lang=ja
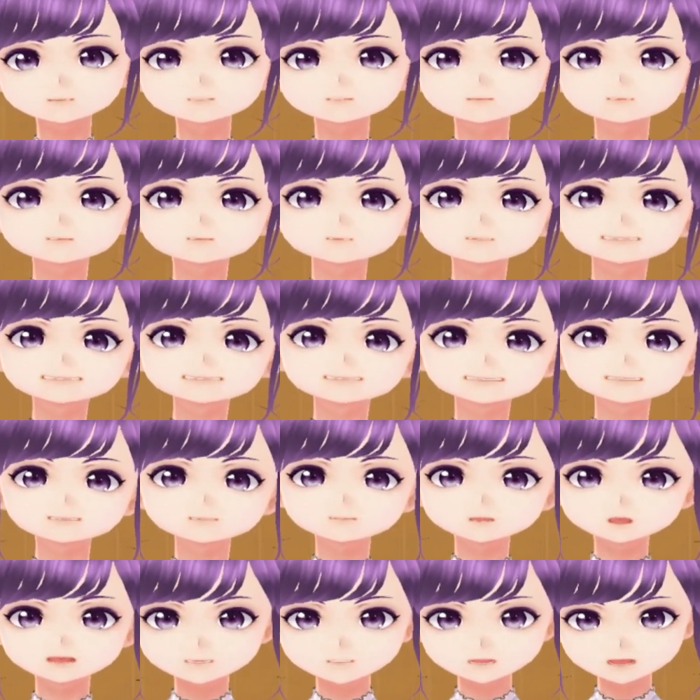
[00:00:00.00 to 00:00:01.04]
する
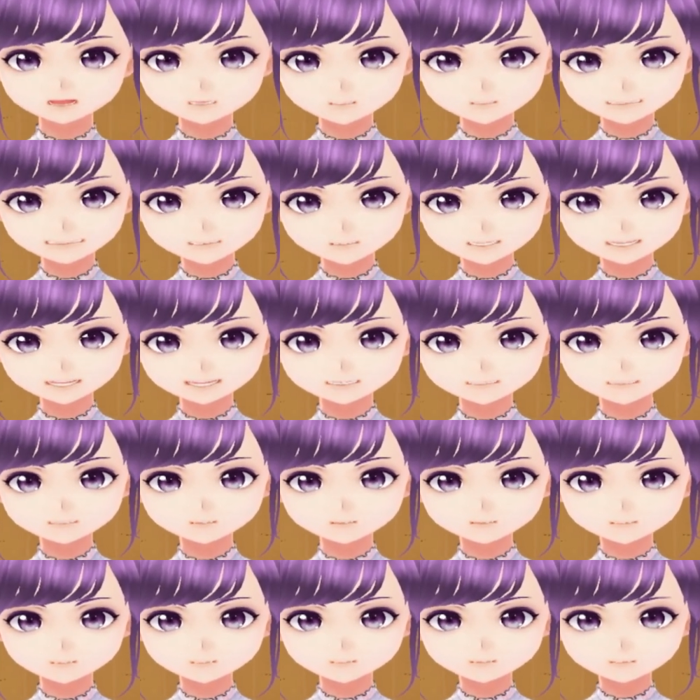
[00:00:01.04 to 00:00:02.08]
と突然、
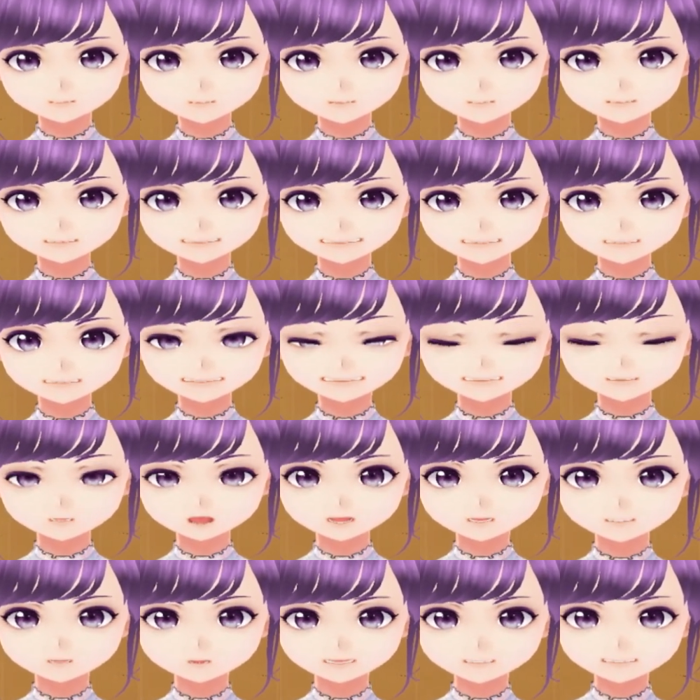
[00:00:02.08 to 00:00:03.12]
耳
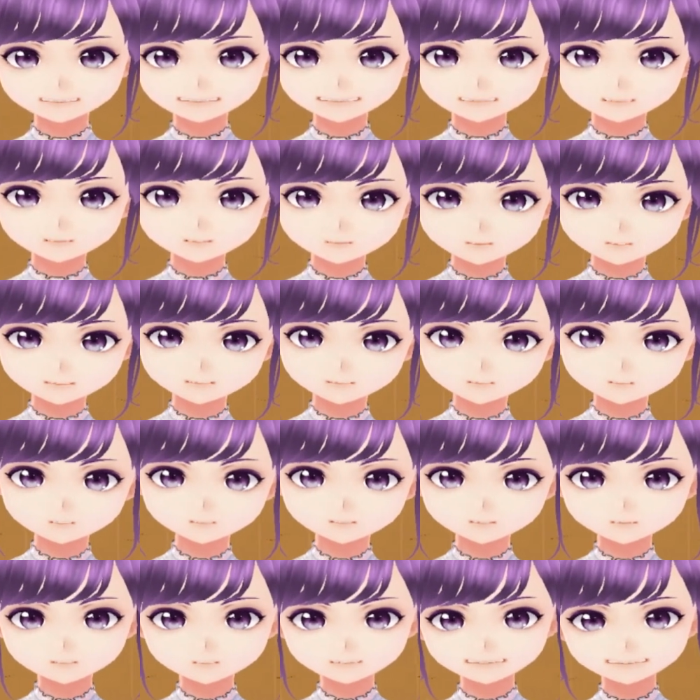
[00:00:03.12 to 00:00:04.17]
元で
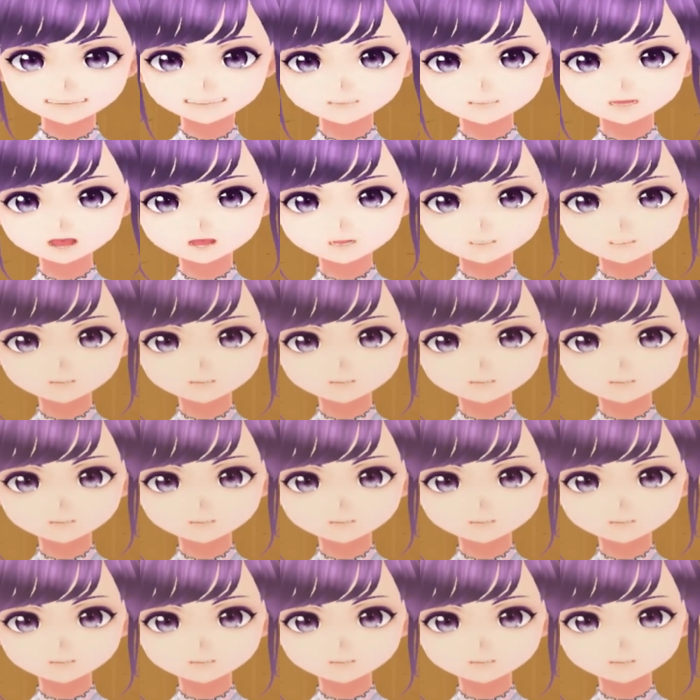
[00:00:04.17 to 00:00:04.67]
声がし